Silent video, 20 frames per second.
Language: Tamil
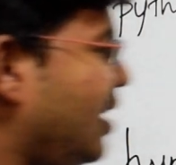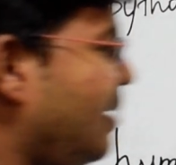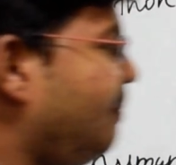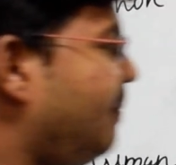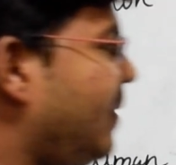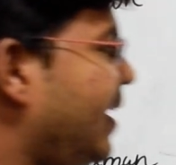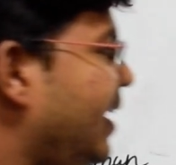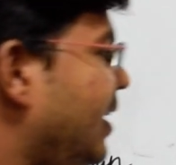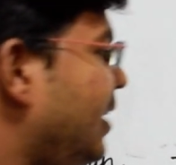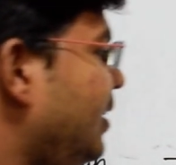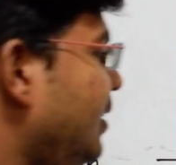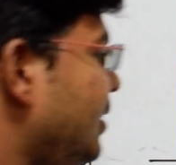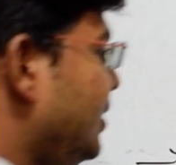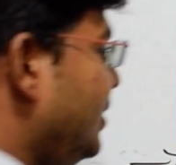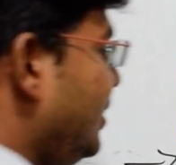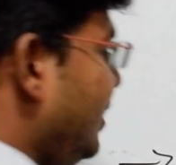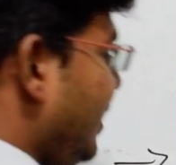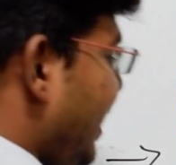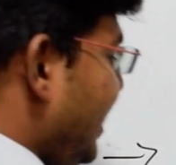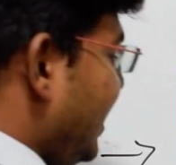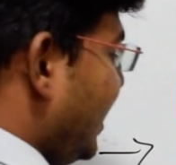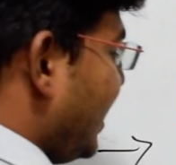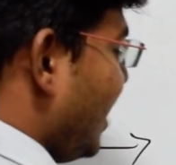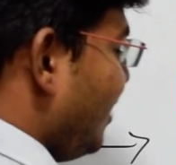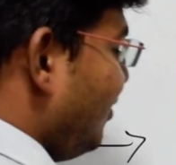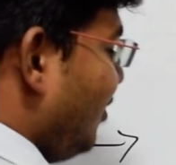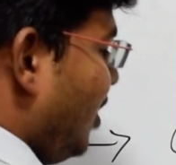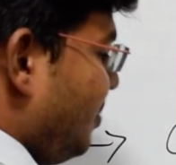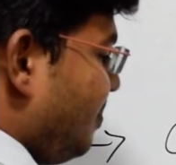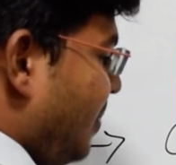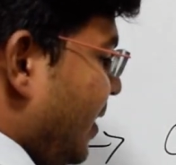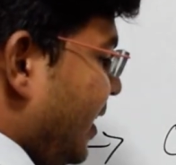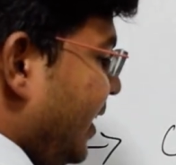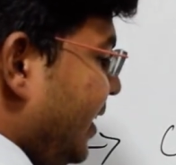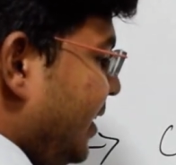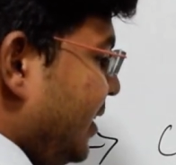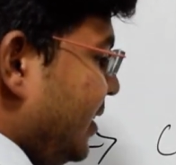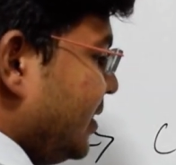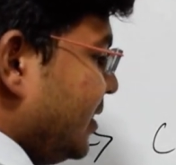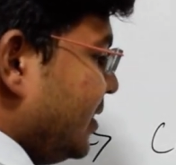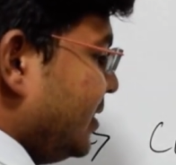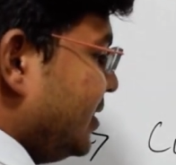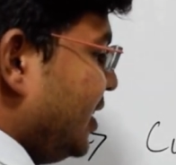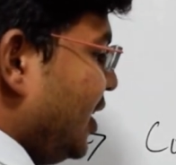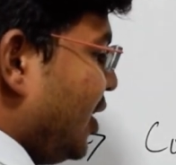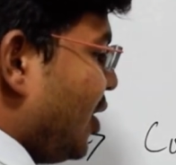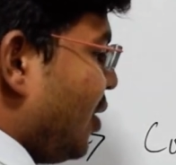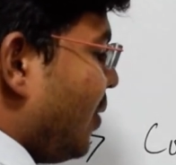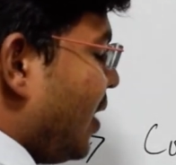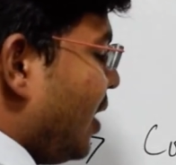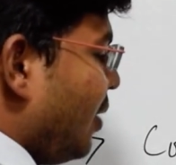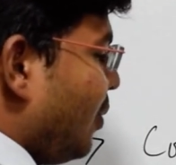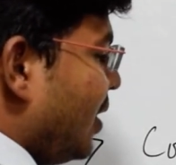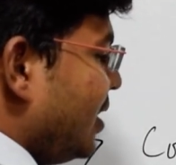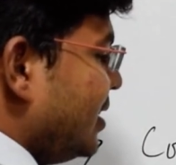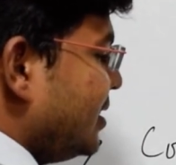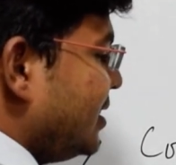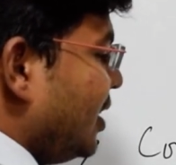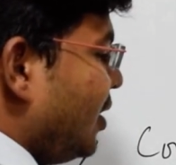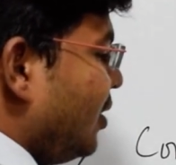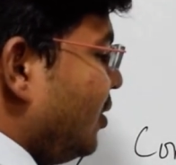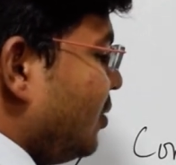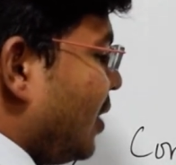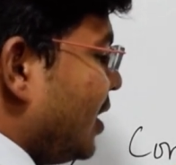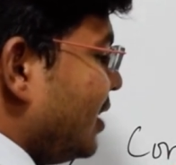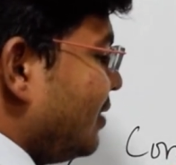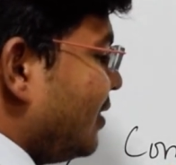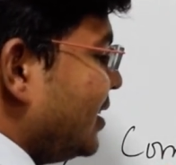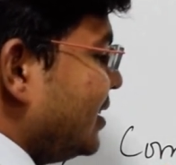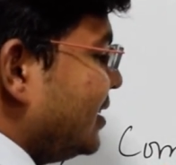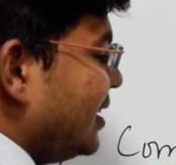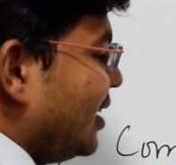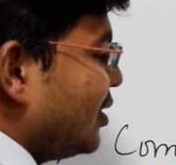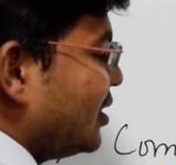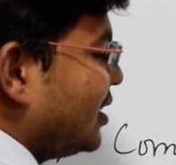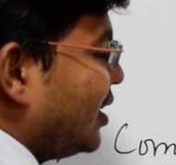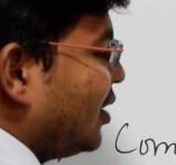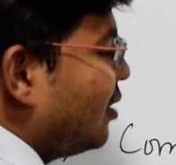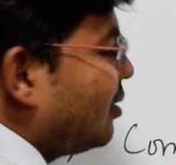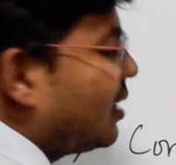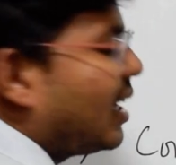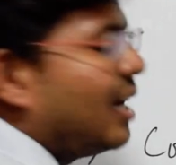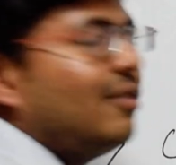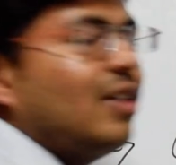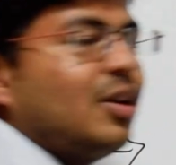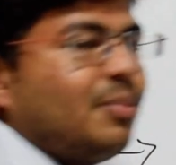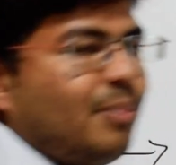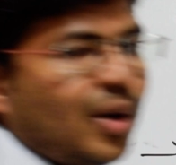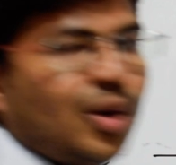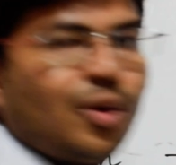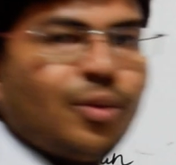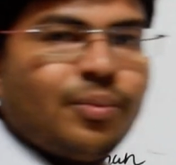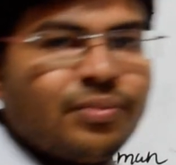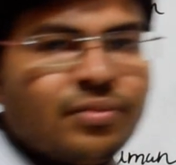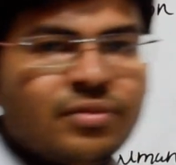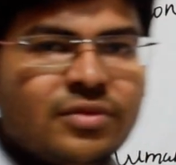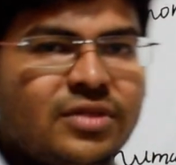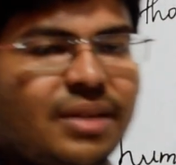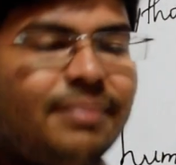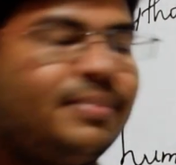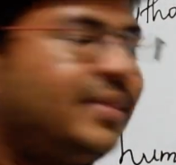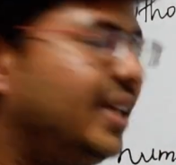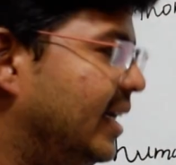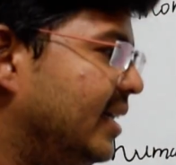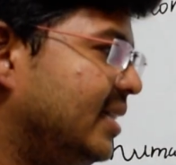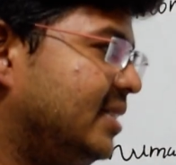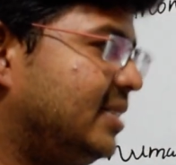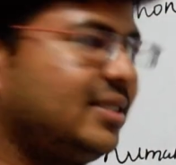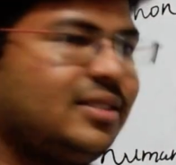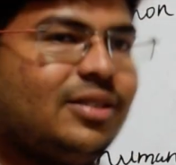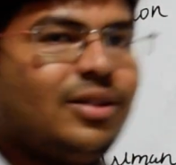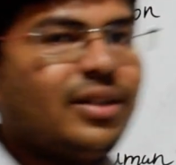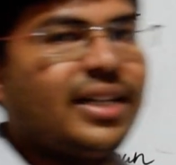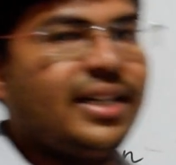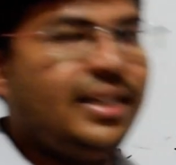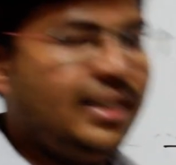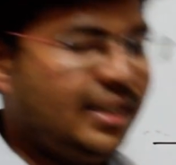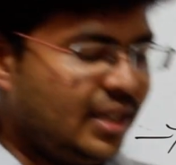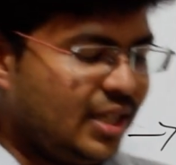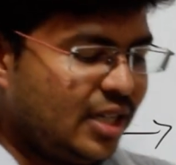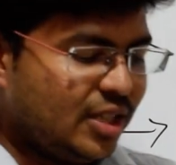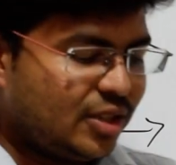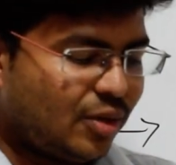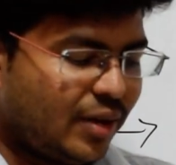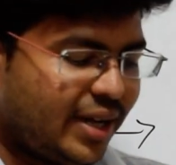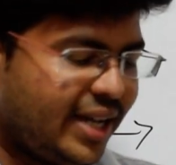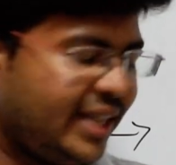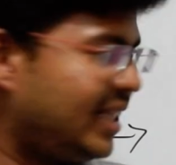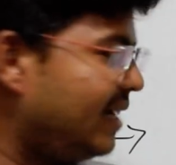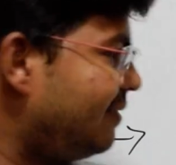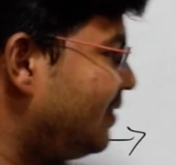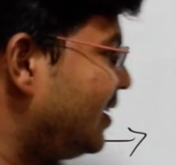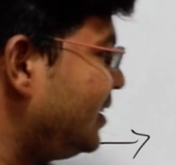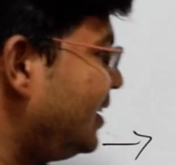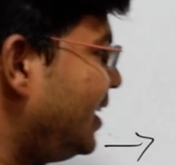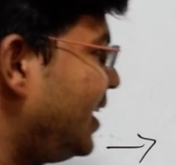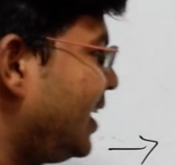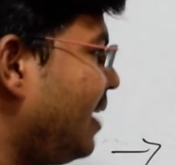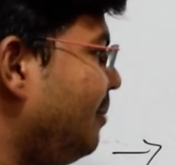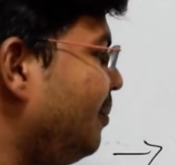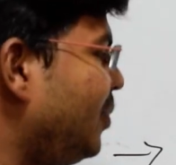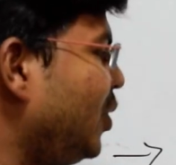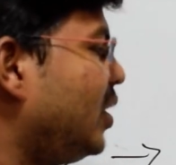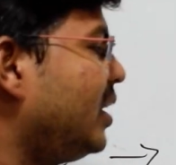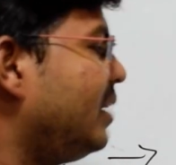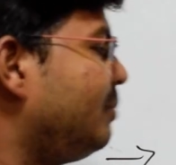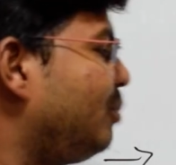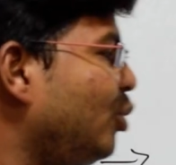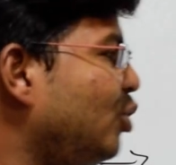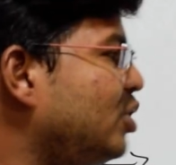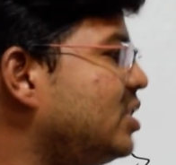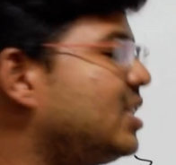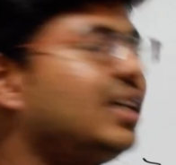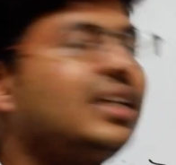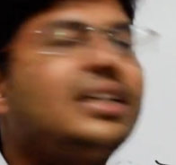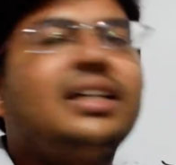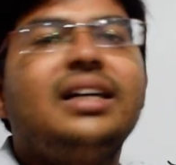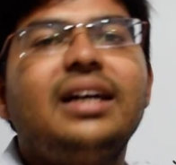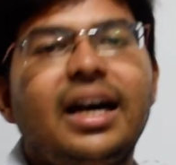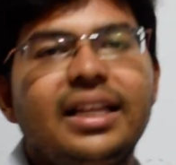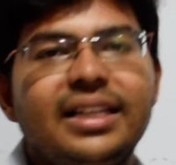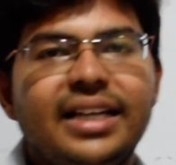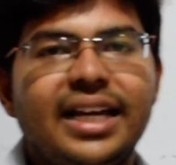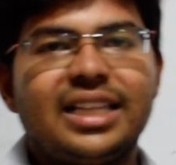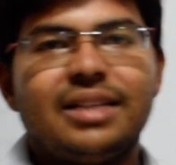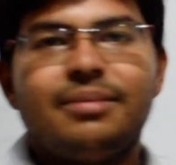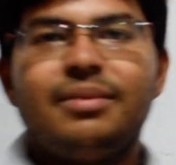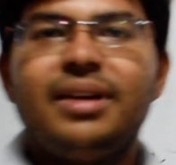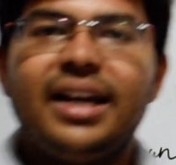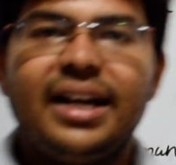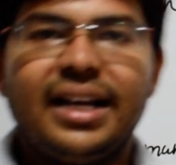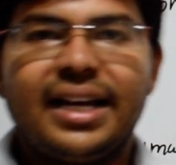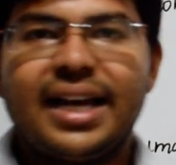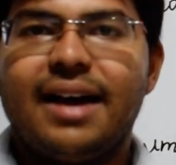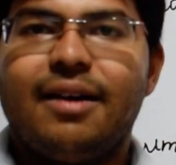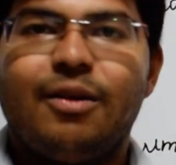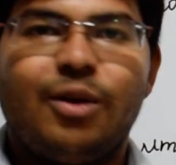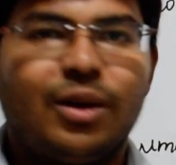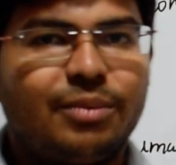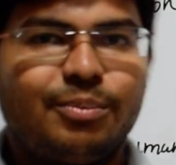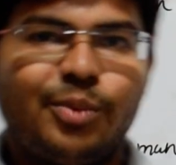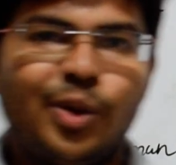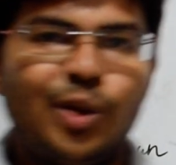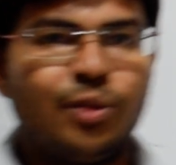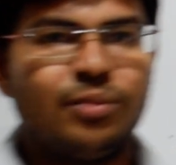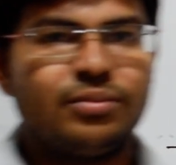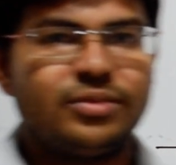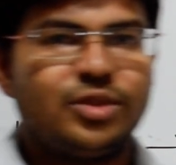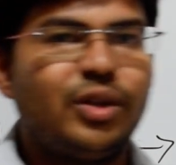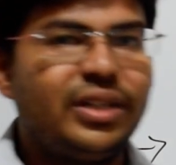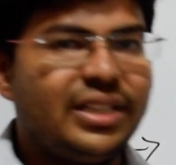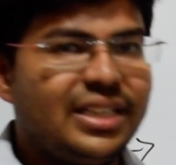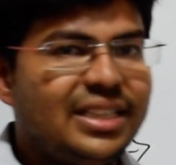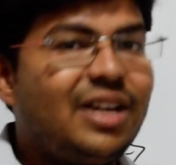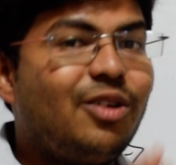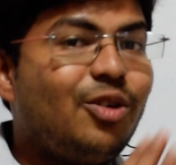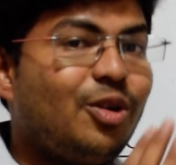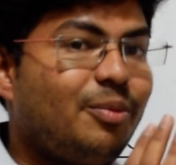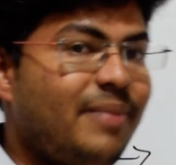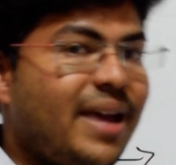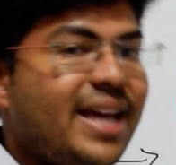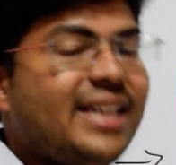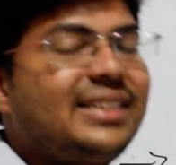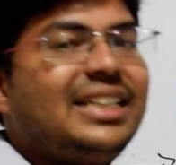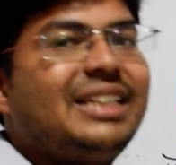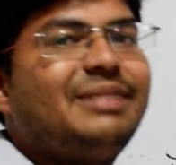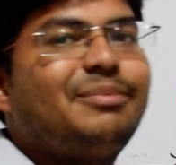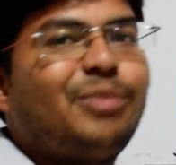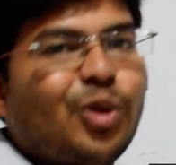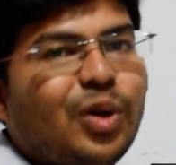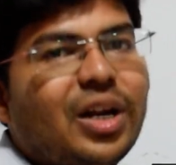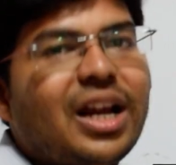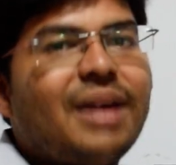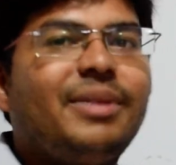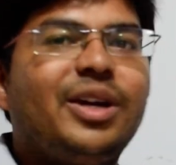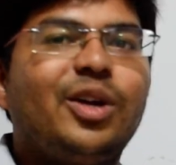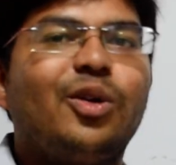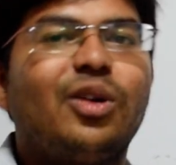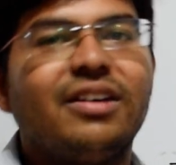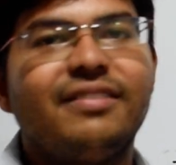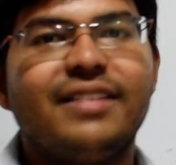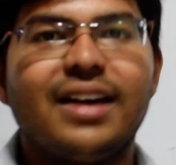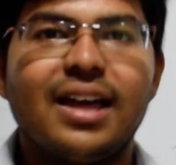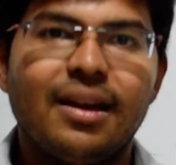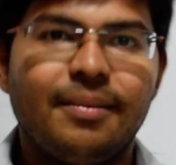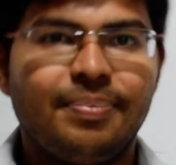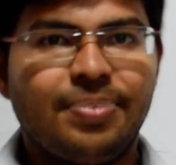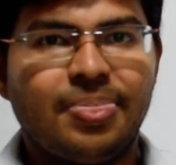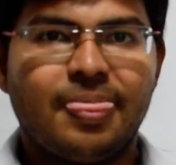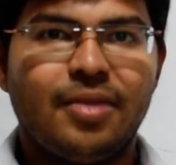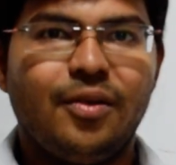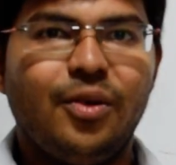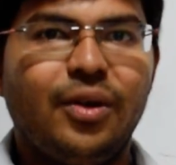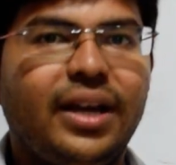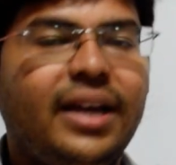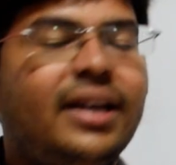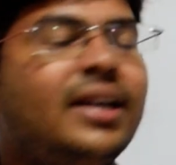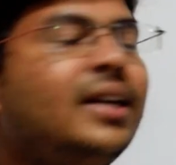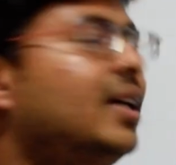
கம்பைலர் இதை கன்வெர்ட் பண்ணி ஜீரோ ஒன் ஒன் ஜீரோ ஒன் ஒன் ஜீரோ ஜீரோன்னு கன்வெர்ட் பண்ணும் சம்திங் எல்ஸ் ஓகே ஸோ இதை வந்து என் கம்ப்யூட்டரை புரிஞ்சுக்கிட்டு அதுக்கேற்ற மாதிரி எனக்கு ஒர்க் பண்ணும் ஸோ இதுதான் ஒரு பேசிக் ப்ரோக்ராமிங்கோட வேலை ஓகே